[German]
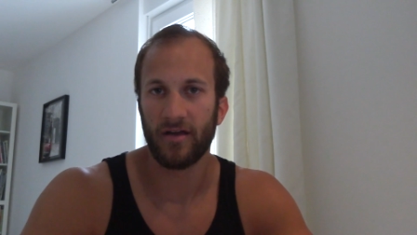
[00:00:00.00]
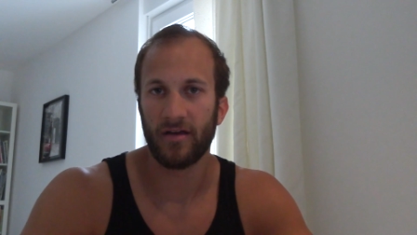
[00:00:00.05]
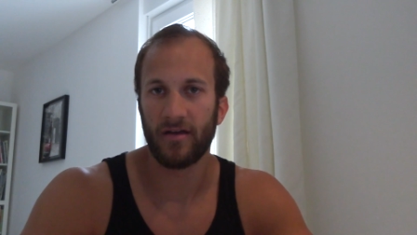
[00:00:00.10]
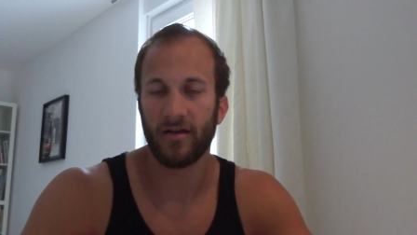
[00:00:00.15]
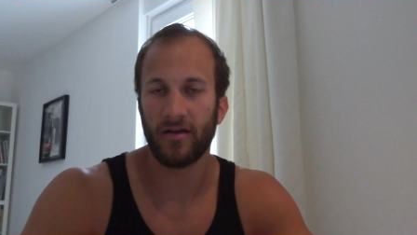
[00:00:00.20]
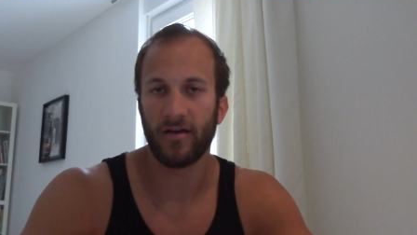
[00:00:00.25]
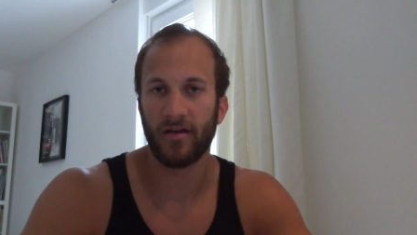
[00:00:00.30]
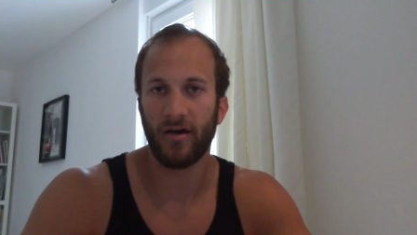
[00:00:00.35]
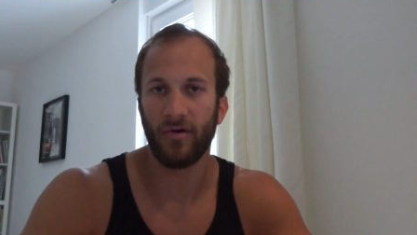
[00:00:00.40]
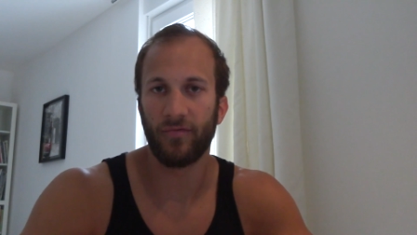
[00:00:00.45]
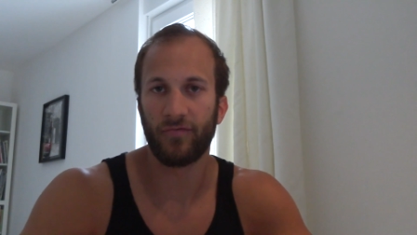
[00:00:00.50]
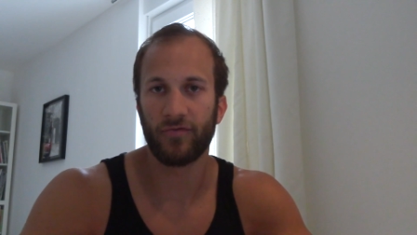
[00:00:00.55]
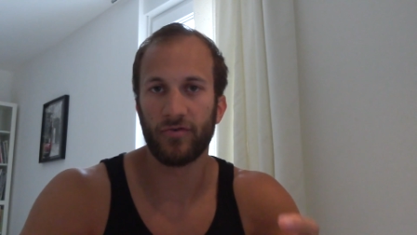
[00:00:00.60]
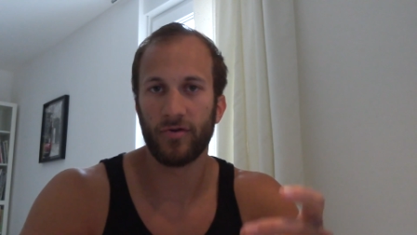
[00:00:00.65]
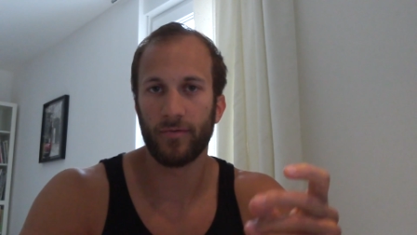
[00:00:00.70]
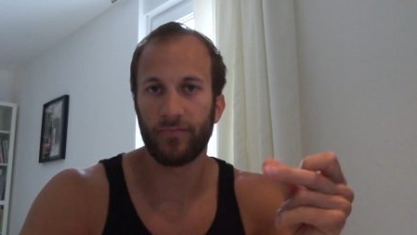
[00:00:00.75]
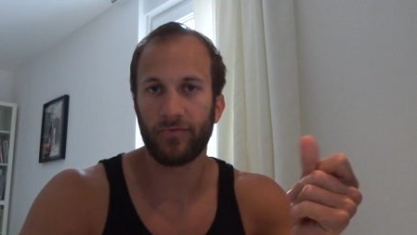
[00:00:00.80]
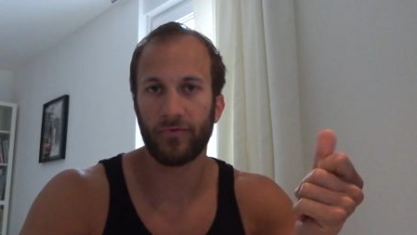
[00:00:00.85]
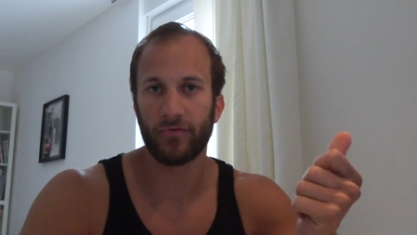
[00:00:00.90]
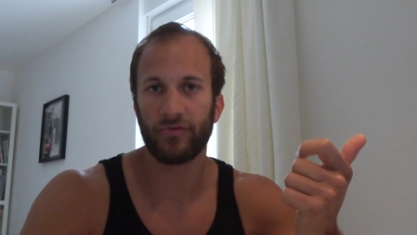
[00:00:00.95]
äh, auf
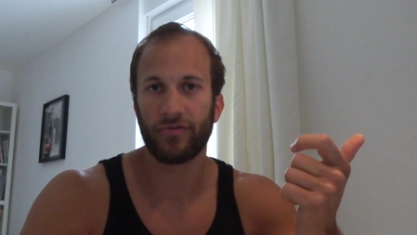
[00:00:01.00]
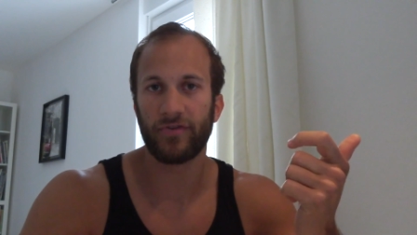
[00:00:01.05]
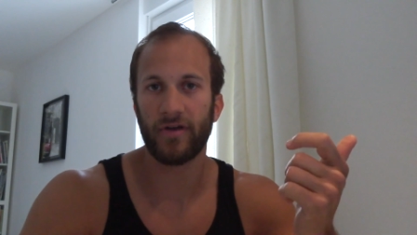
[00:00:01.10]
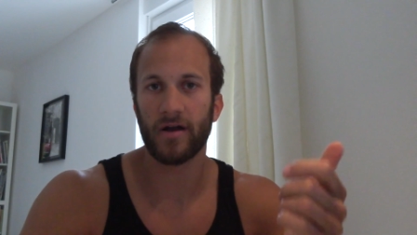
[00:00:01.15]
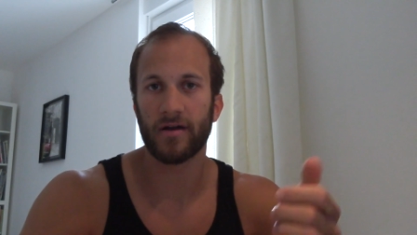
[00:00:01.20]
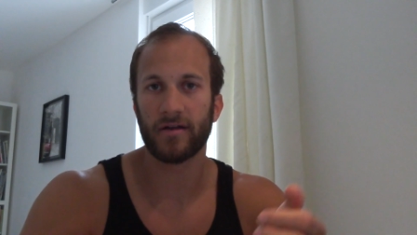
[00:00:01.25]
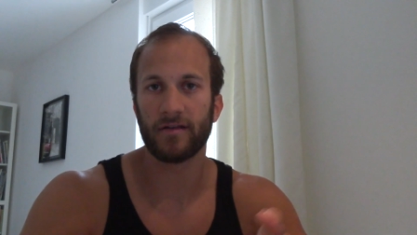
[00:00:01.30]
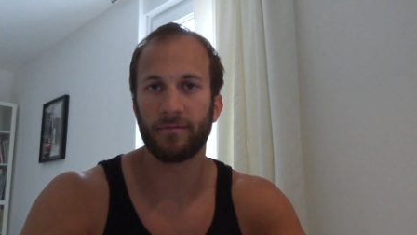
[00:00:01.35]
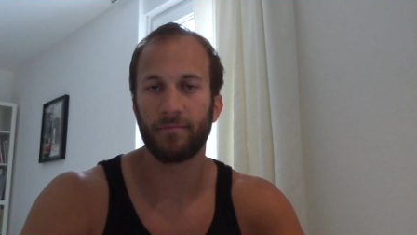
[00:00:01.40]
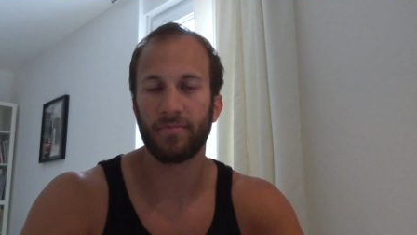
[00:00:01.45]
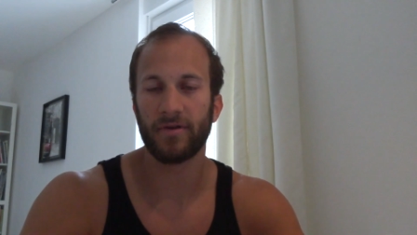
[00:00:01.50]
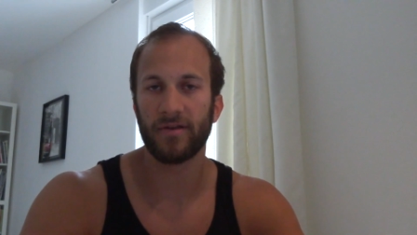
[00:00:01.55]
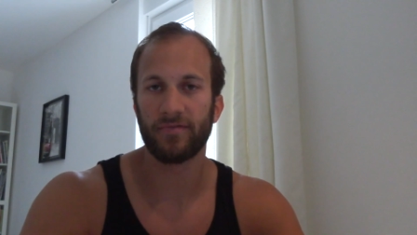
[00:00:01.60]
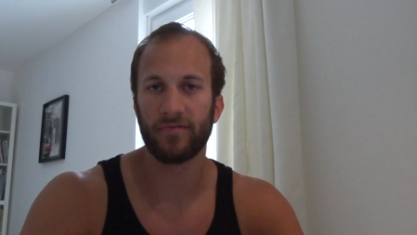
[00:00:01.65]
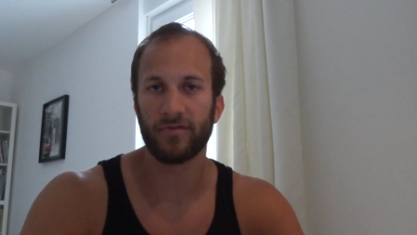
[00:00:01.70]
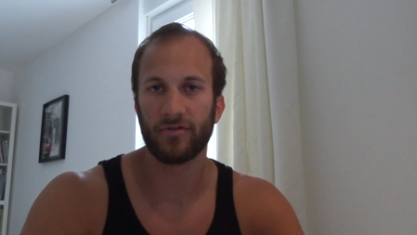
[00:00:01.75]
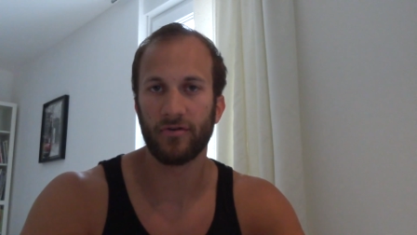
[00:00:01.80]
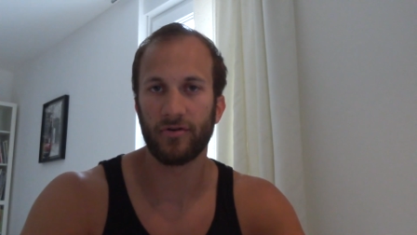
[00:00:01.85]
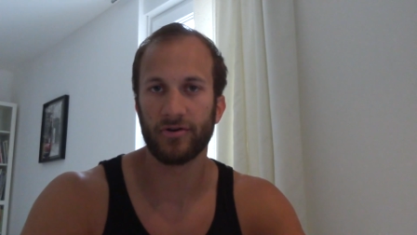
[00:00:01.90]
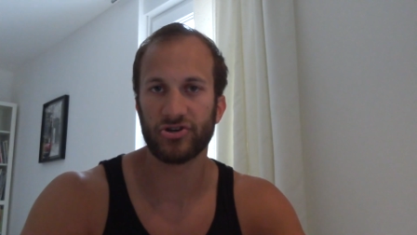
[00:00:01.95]
Knopfdruck sagen, jetzt bin ich
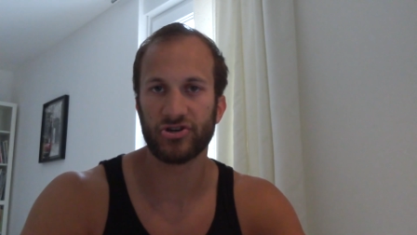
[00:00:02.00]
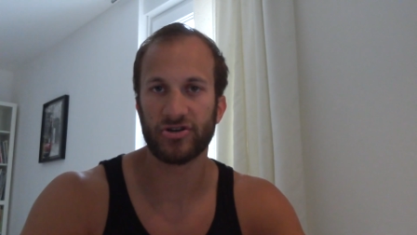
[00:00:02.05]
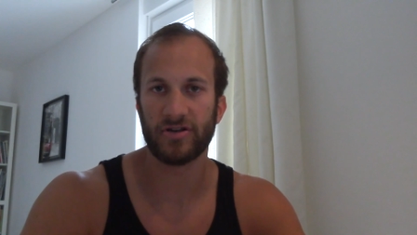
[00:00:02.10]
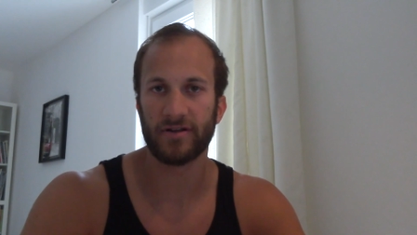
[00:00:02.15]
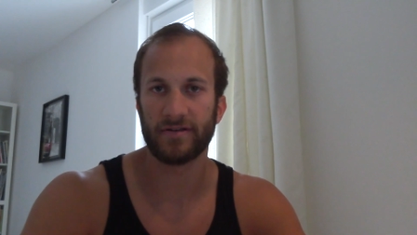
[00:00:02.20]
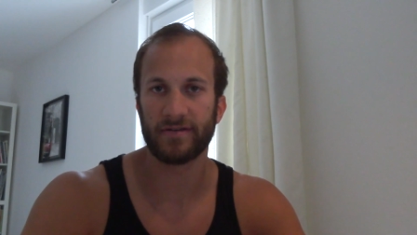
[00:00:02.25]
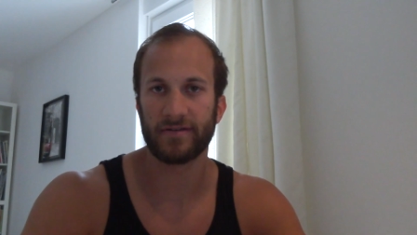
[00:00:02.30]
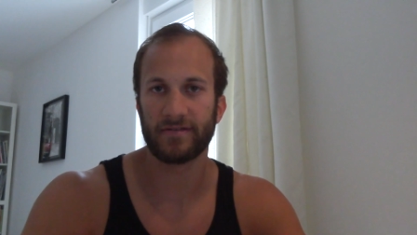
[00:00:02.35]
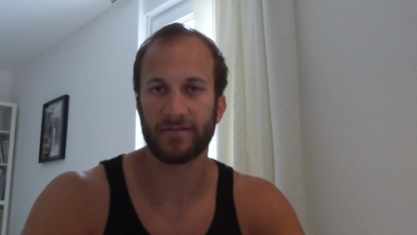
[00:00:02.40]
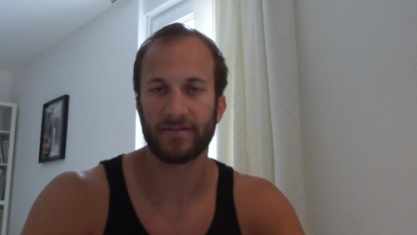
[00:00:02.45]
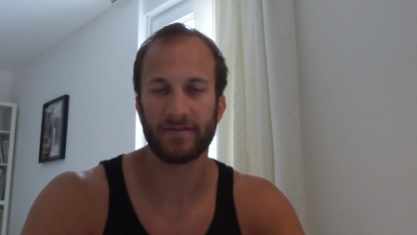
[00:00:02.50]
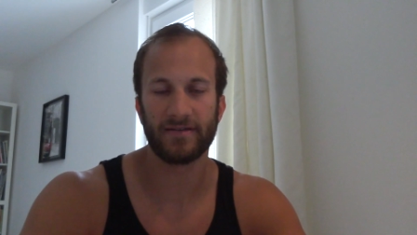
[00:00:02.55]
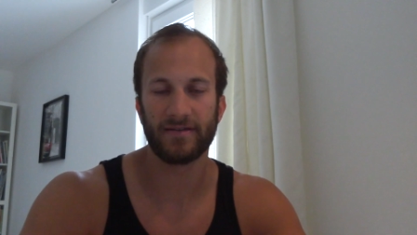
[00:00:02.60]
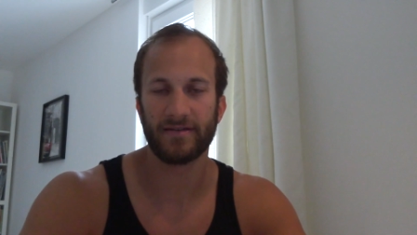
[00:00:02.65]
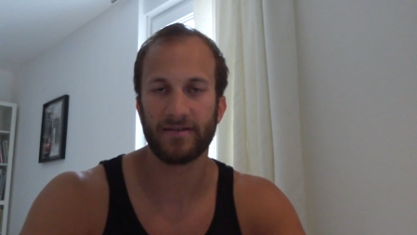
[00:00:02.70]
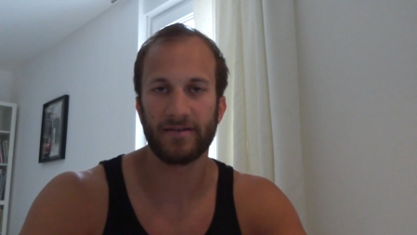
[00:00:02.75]
für Deutschland.